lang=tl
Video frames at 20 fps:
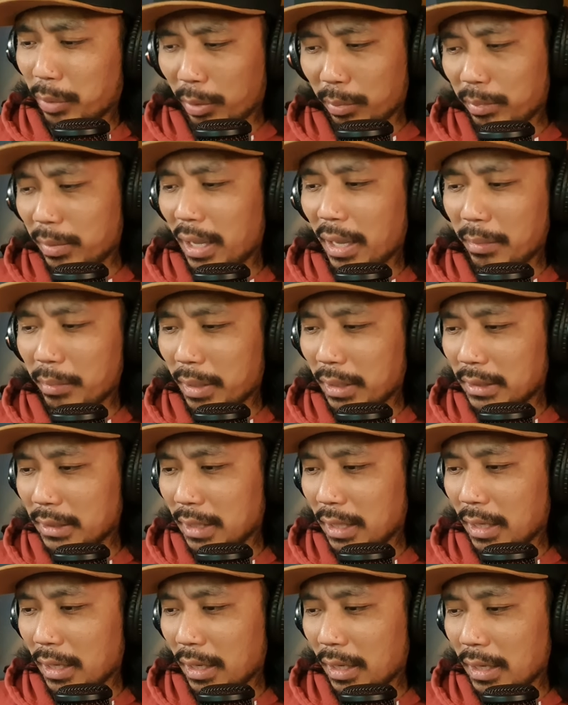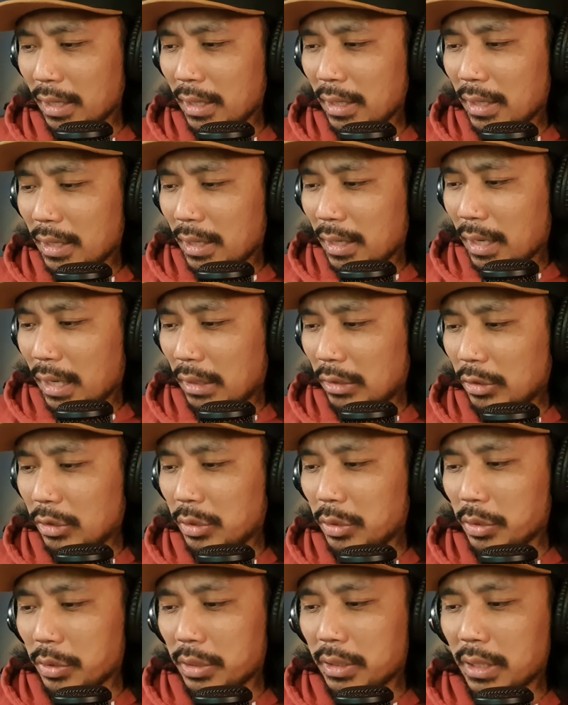problema sa ano
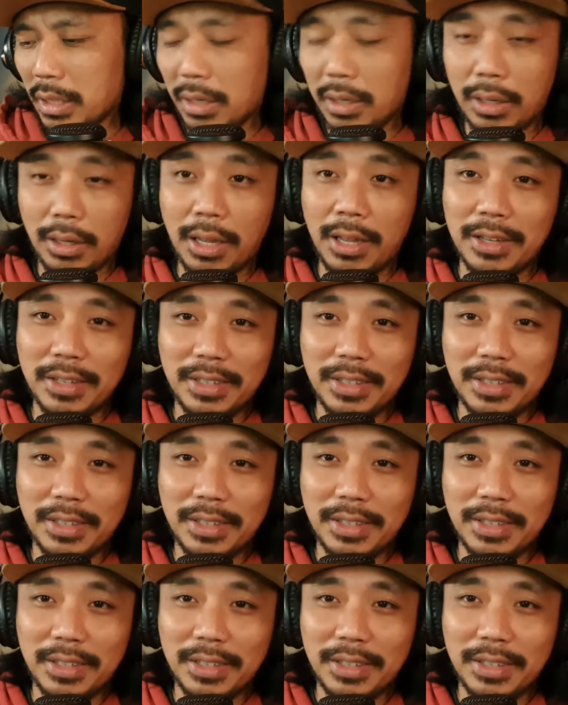nyo, sa